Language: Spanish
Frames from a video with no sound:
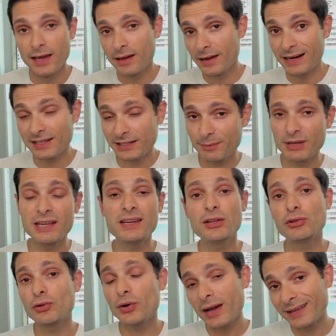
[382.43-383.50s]
El
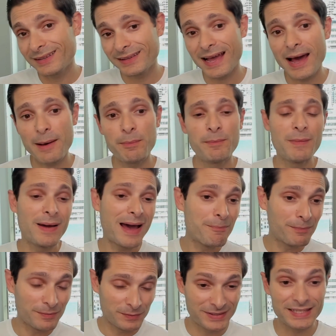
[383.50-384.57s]
SP500 está
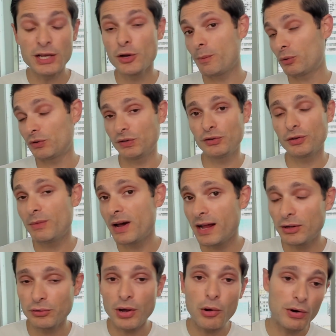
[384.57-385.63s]
5% más
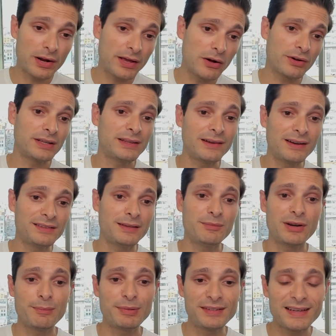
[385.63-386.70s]
alto ahora de lo que estaba la
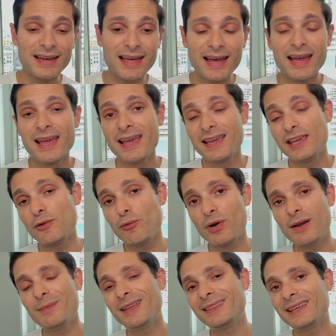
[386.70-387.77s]
semana pasada.
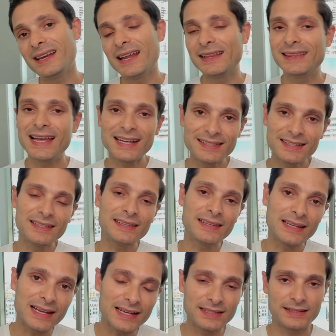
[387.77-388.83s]
Igualmente, la tasa de
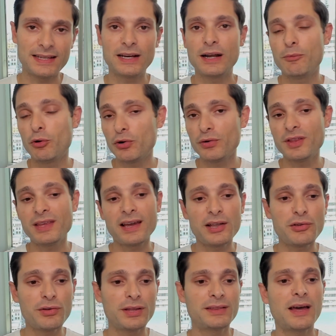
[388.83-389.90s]
interés en el bono de 10
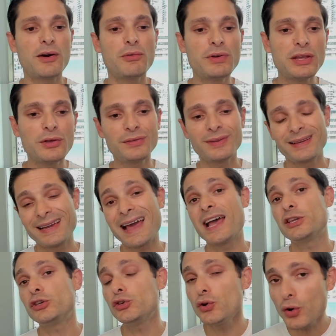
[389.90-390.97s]
años de Estados Unidos
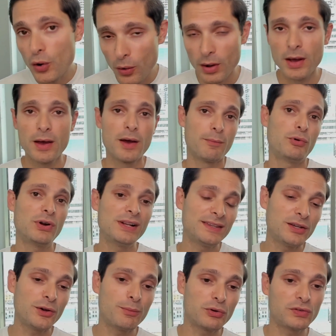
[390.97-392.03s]
cayó por el
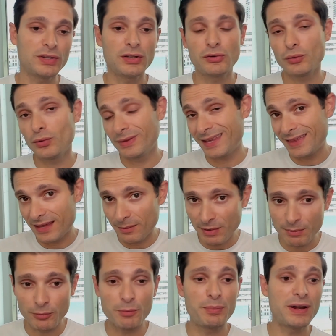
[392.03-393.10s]
5% desde el
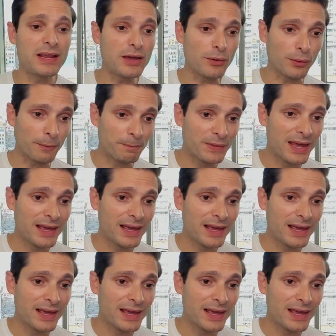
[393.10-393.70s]
mismo periodo.